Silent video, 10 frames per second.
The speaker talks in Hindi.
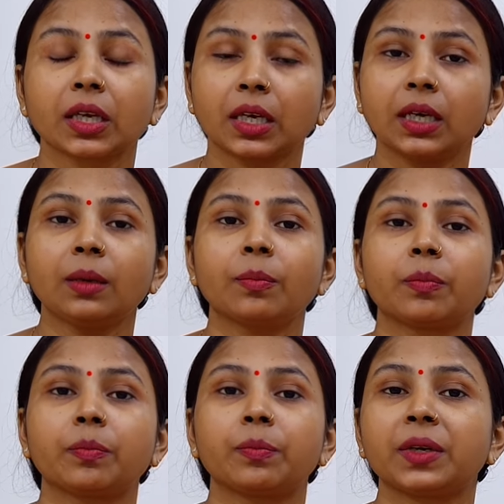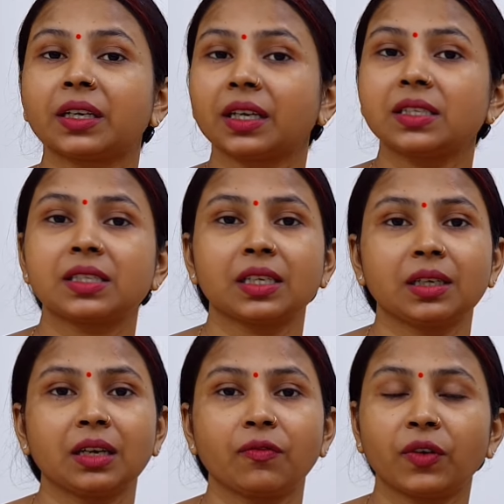कि प्रेगनेंसी
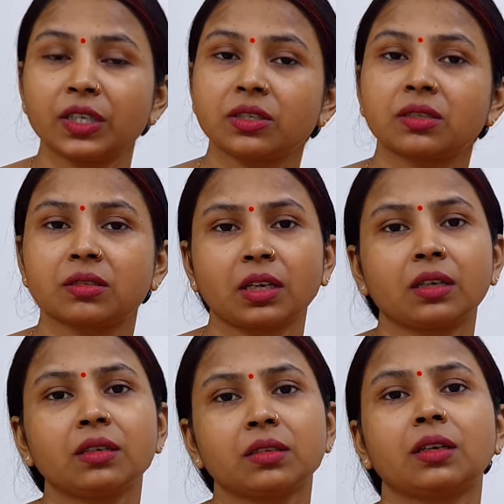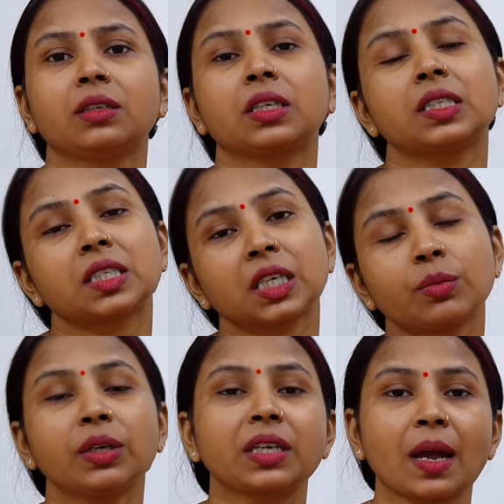के फर्स्ट सेकंड थर्ड किसी भी